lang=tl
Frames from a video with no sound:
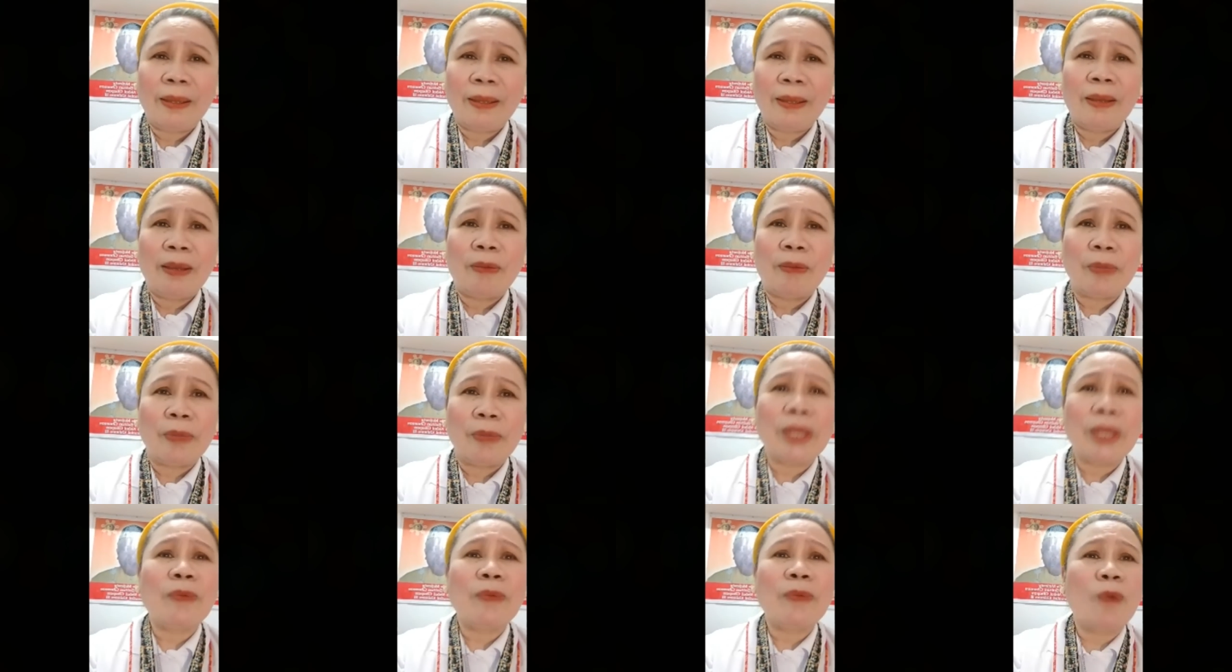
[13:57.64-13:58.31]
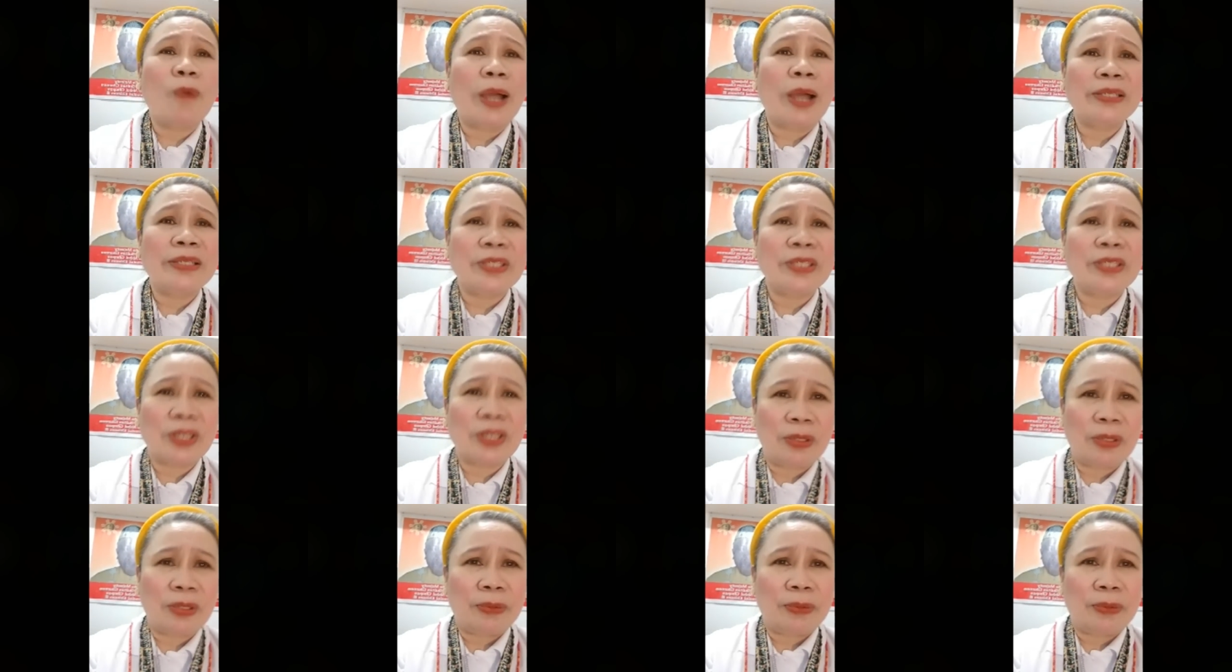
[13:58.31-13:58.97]
13
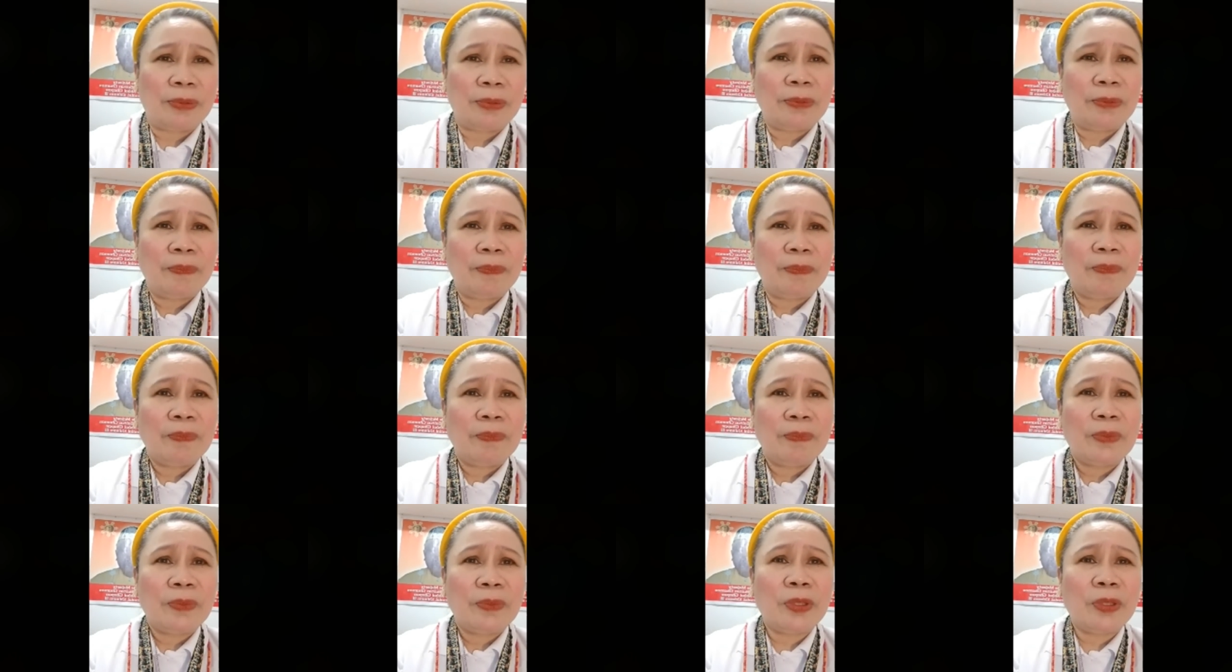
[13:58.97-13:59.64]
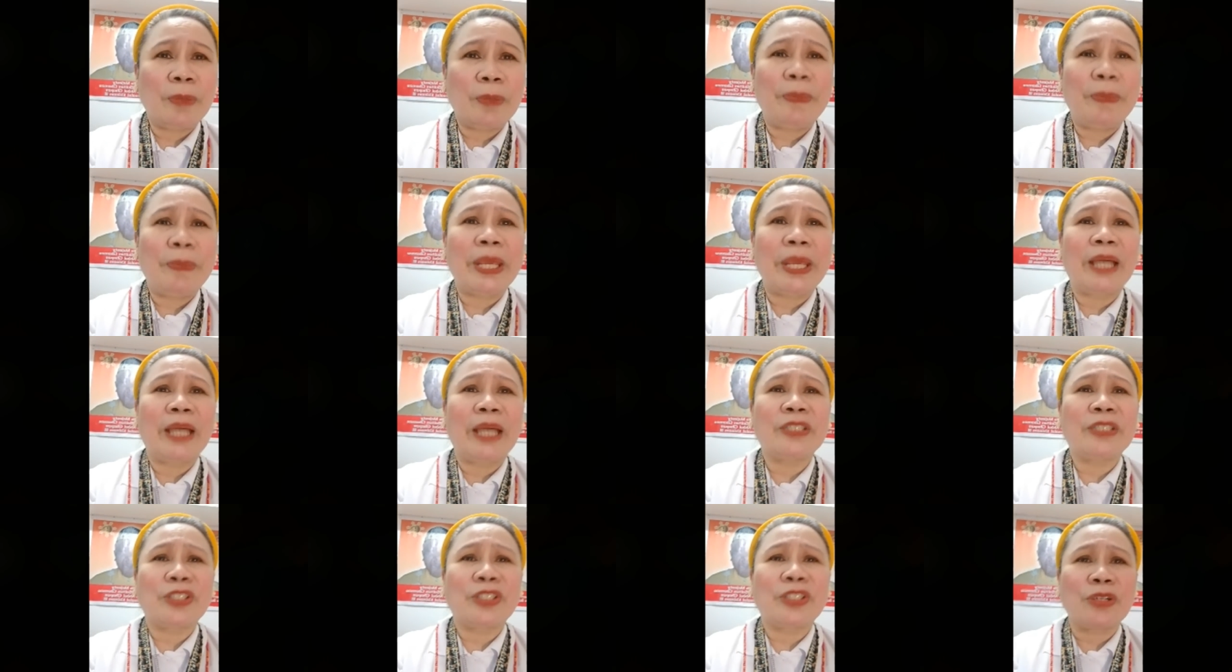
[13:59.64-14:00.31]
years na
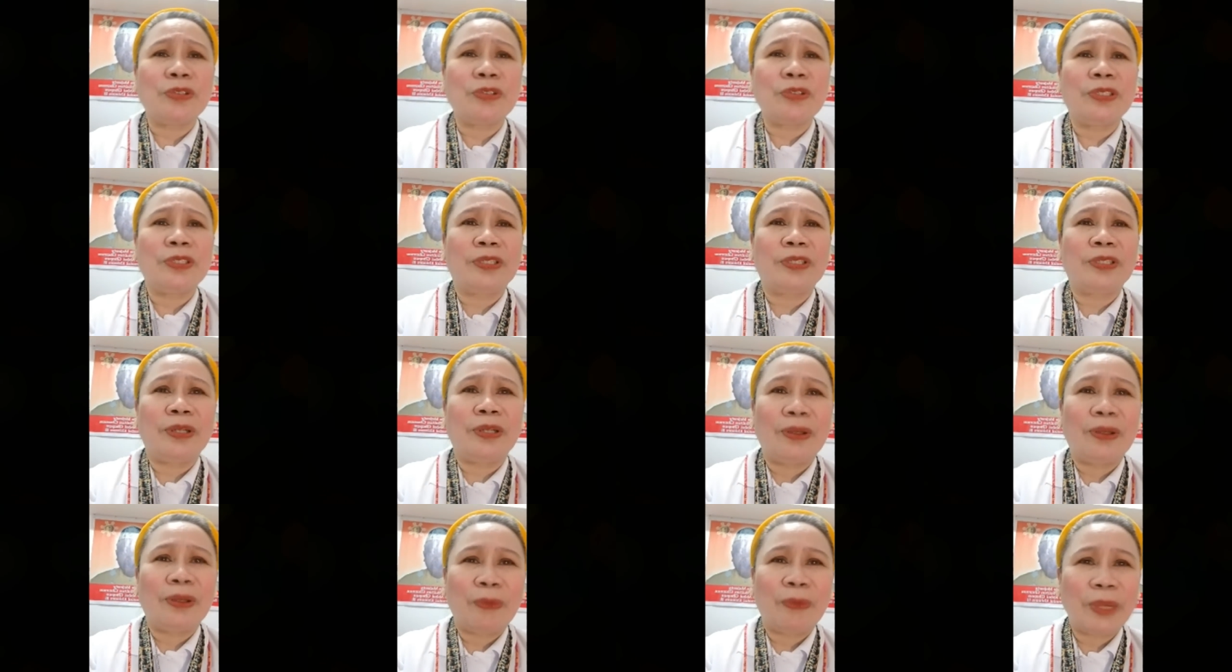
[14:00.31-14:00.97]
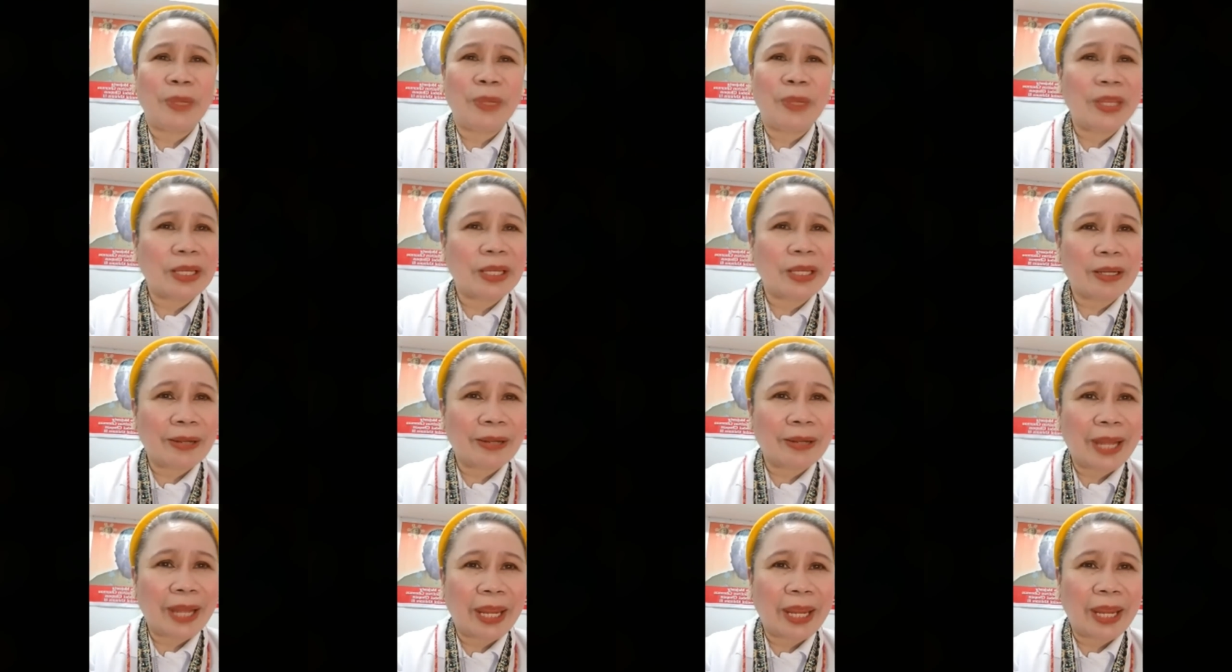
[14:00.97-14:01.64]
misyon na ito. Hindi
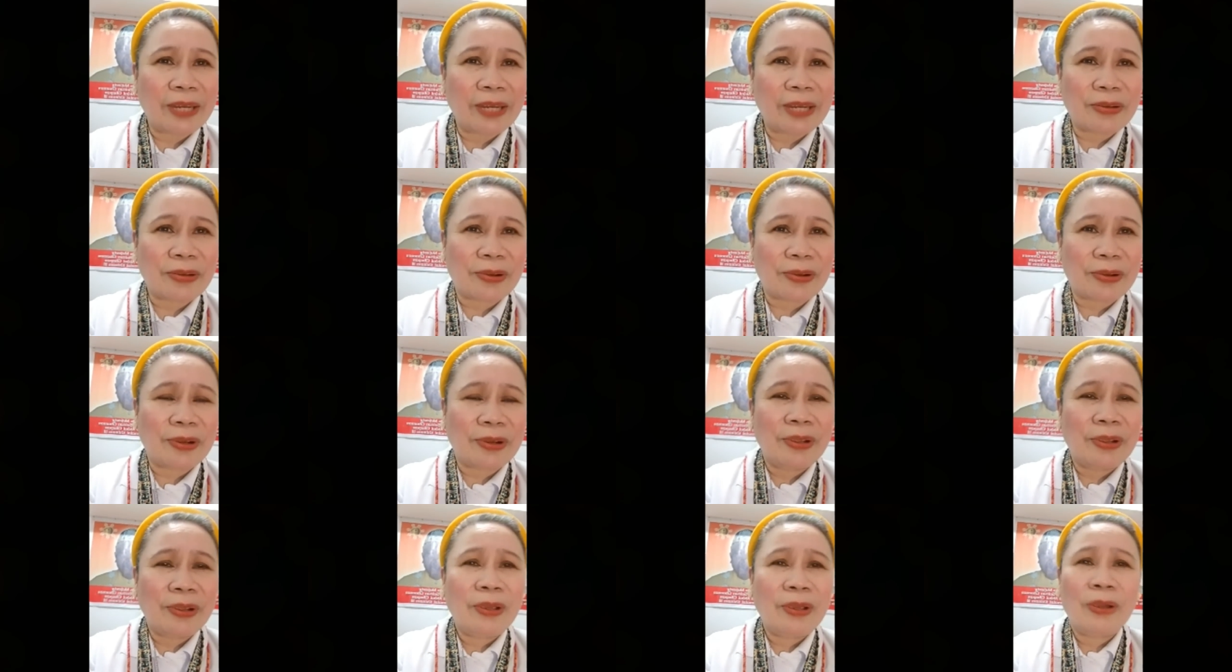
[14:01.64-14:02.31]
basta-basta.